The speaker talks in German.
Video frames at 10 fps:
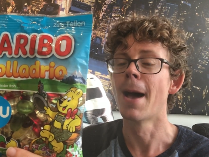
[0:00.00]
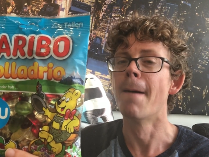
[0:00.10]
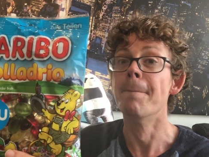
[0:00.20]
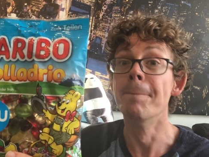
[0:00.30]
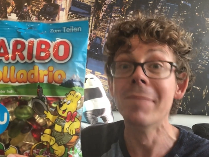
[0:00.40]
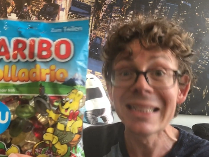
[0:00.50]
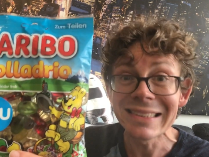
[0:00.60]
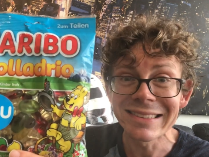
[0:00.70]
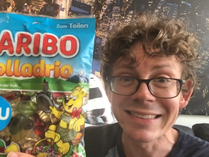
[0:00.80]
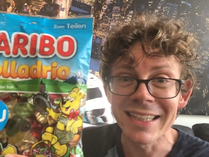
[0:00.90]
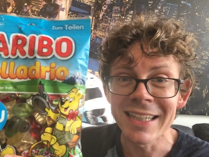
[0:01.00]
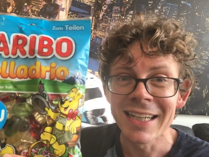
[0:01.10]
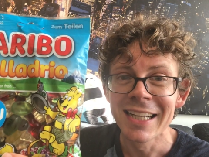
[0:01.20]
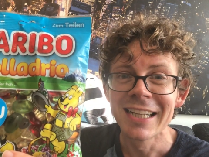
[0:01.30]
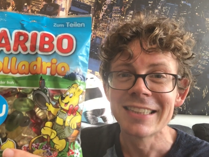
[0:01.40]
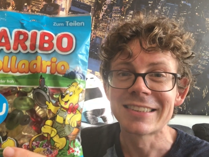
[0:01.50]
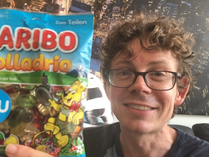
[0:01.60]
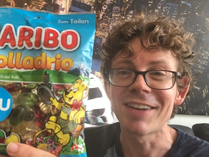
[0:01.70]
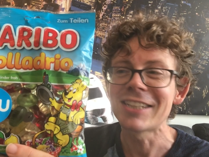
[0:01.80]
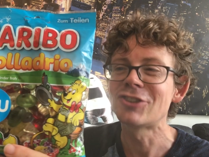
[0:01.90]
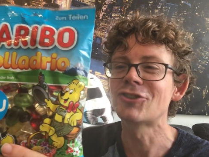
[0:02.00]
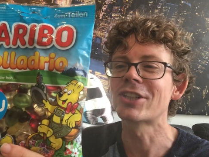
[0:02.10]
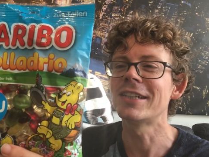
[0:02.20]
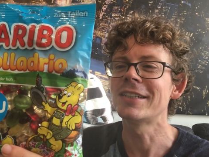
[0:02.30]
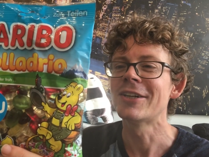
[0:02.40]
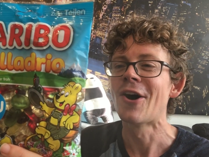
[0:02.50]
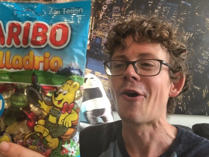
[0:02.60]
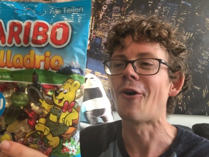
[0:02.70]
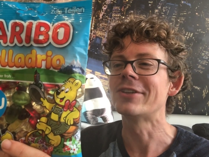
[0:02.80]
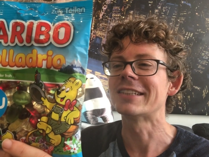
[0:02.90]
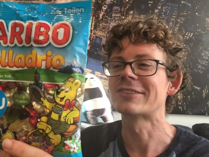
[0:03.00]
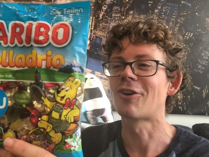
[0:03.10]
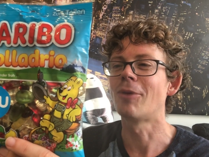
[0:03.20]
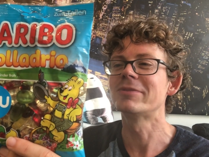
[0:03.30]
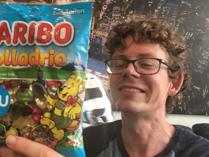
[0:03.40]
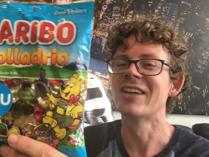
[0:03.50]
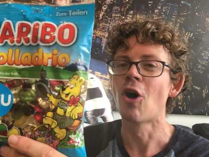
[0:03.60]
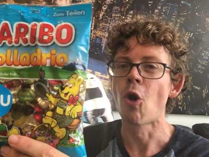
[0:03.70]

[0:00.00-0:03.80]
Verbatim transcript: Minze, Zwetschge und jetzt kommt's